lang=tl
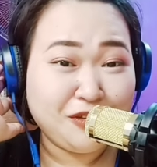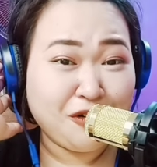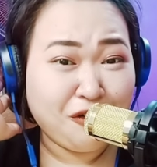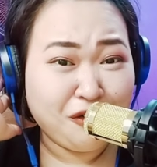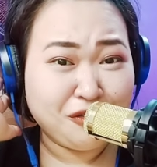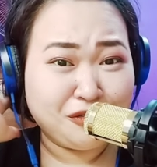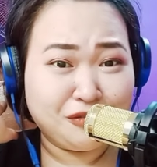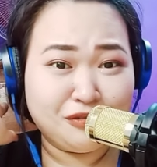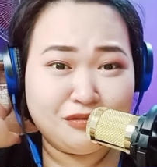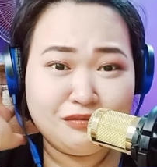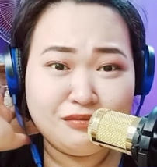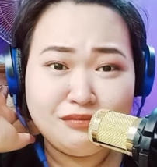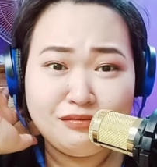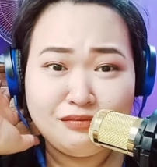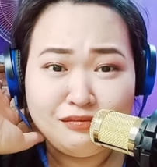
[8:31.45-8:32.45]
yon
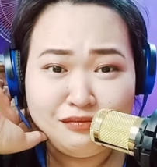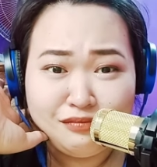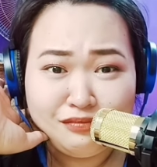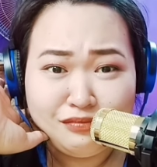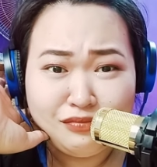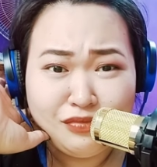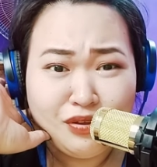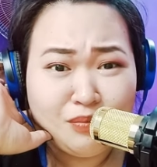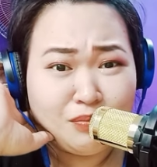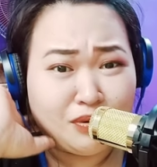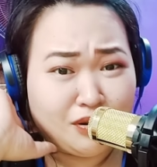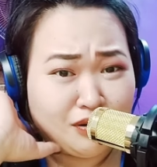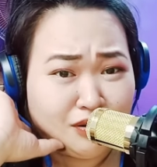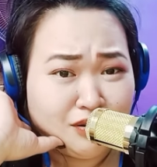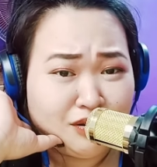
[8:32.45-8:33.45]
'Di
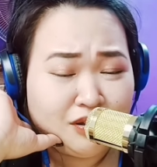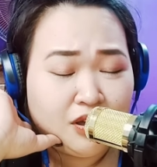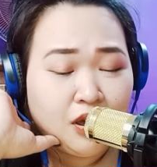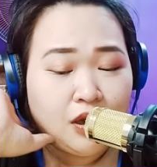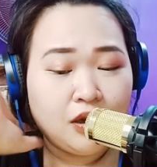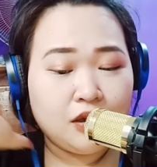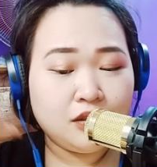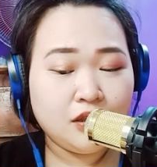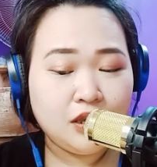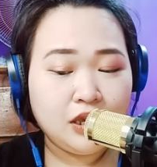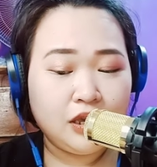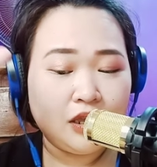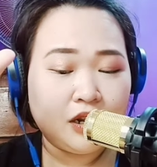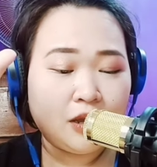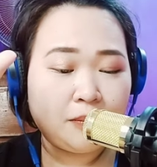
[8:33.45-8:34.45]
ba? E eh,
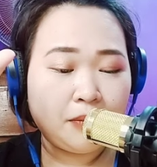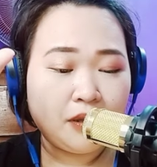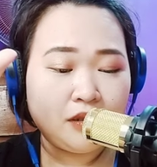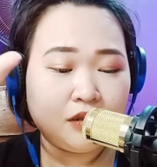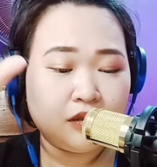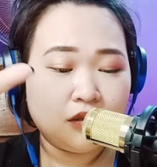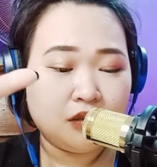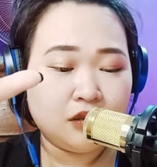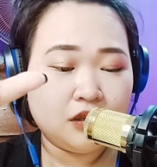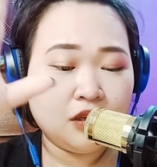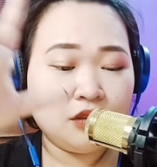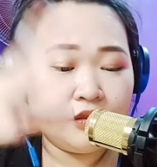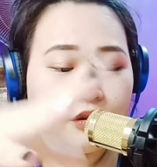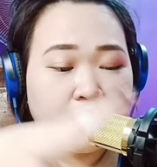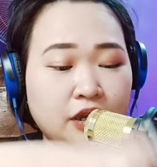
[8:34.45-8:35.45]
nahihirapan
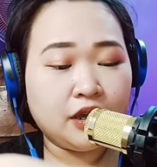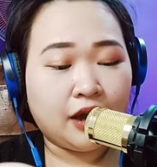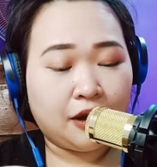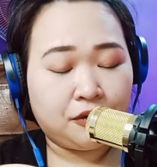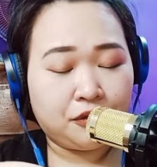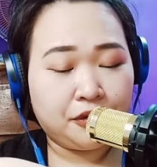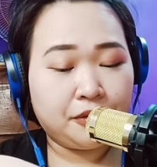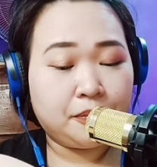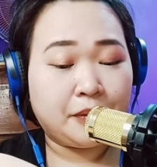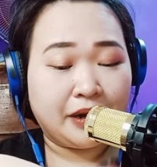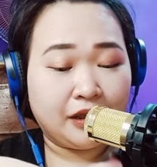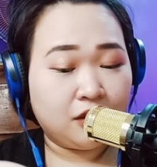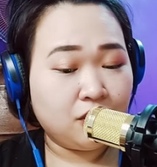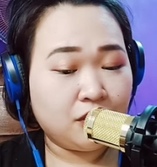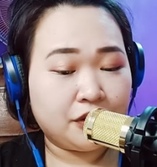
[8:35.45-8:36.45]
either ikaw or
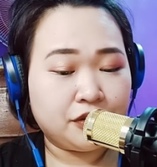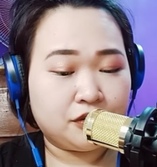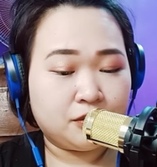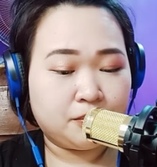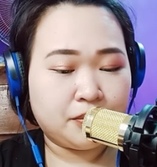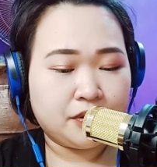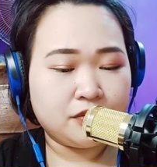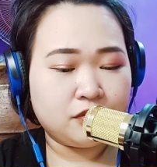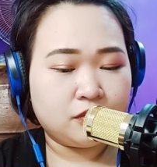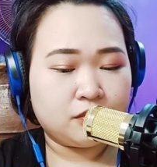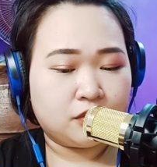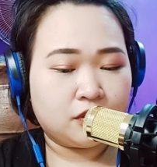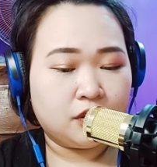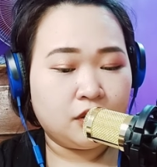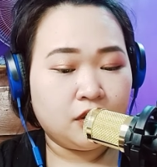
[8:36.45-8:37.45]
pareho kayo ng person
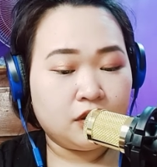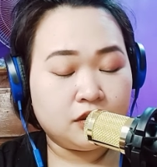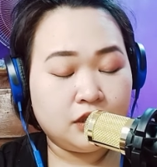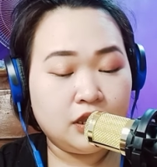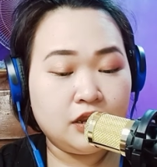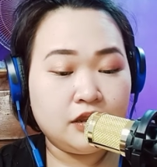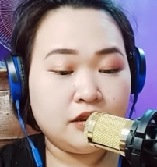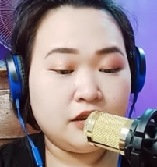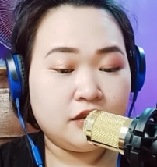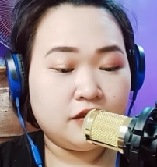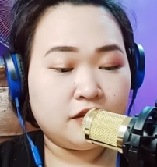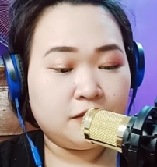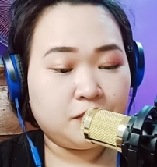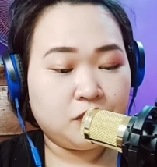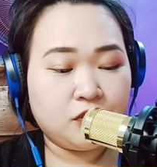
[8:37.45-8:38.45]
mo dahil
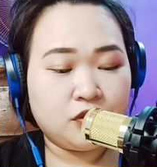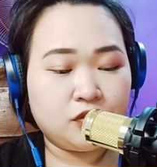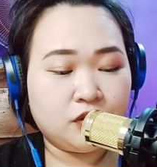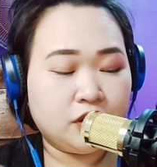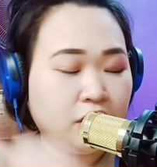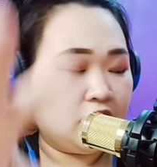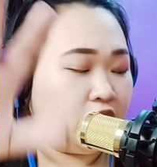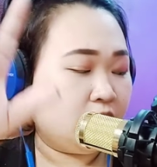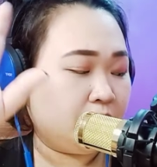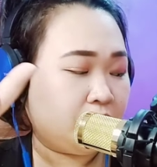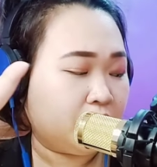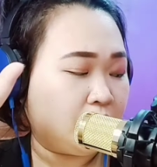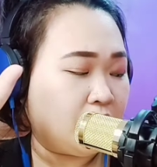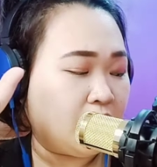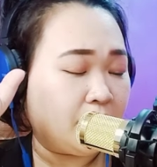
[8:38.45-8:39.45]
iniisip nyo itong nagiging
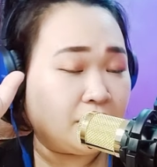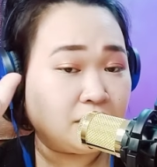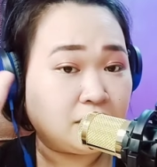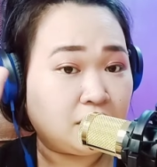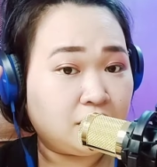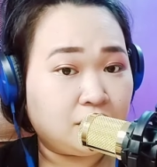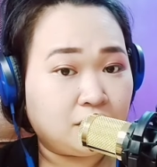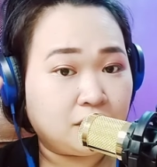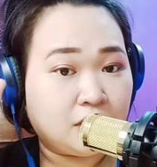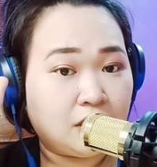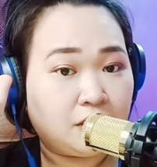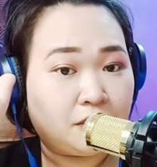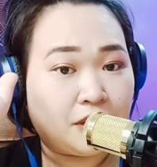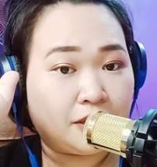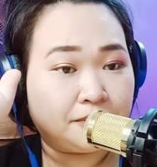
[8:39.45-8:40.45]
problema sa inyong
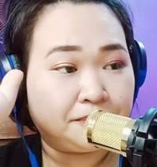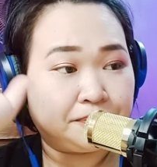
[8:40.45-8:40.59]
dalawa.